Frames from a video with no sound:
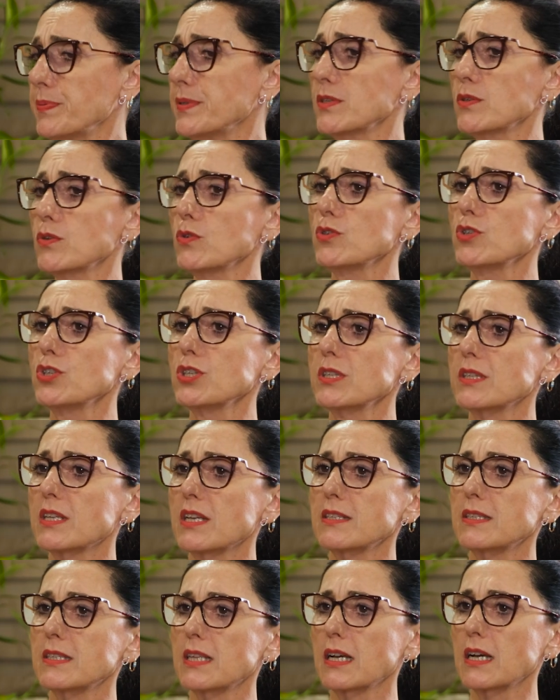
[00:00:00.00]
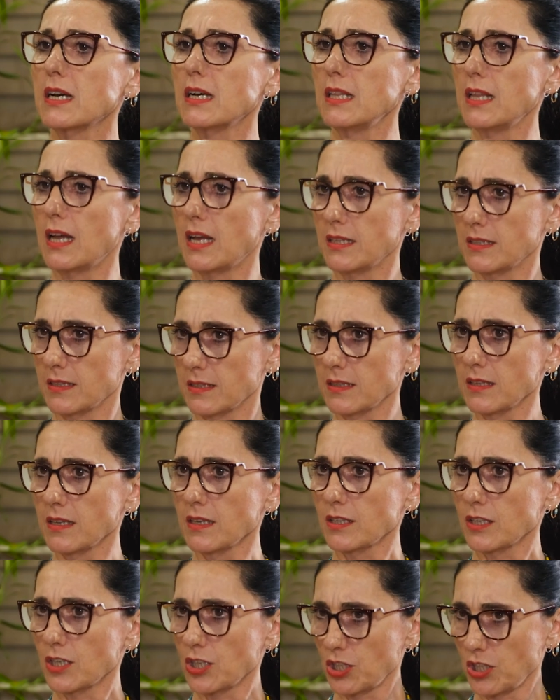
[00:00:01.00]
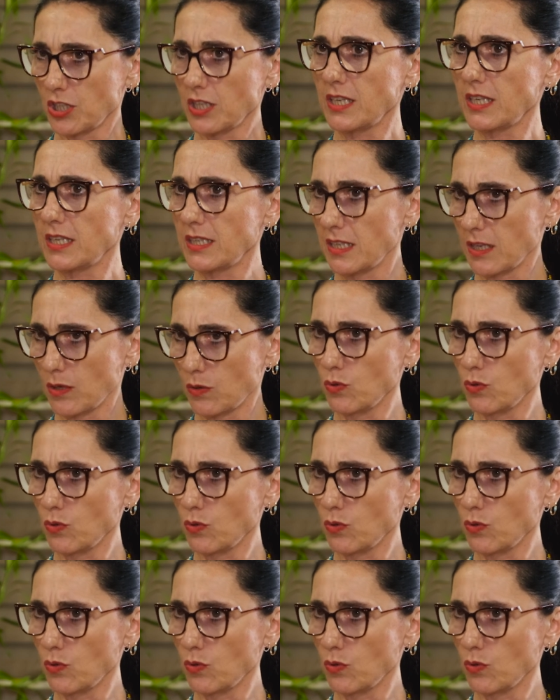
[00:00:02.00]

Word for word: psikolojik destek alan kişilerin de